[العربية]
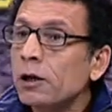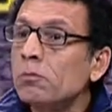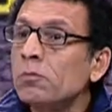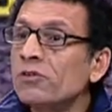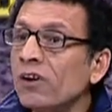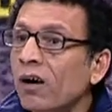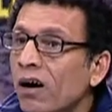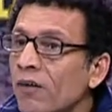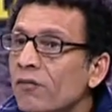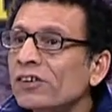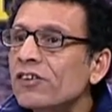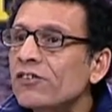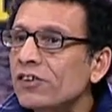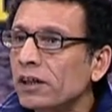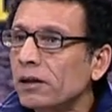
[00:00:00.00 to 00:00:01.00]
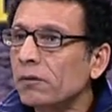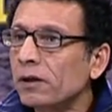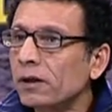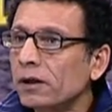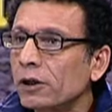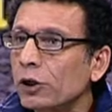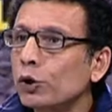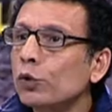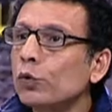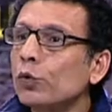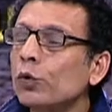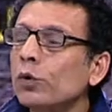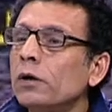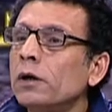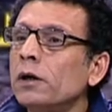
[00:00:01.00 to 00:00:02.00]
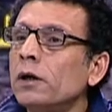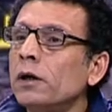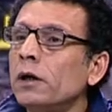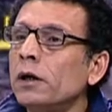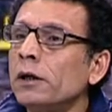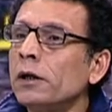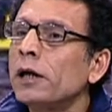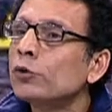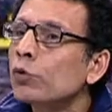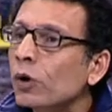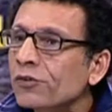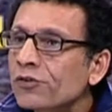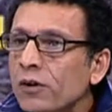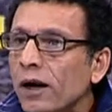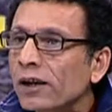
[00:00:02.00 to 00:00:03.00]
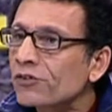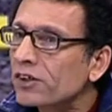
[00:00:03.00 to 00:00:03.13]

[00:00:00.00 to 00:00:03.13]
بثقافه السينما لانه لا توجد صناعه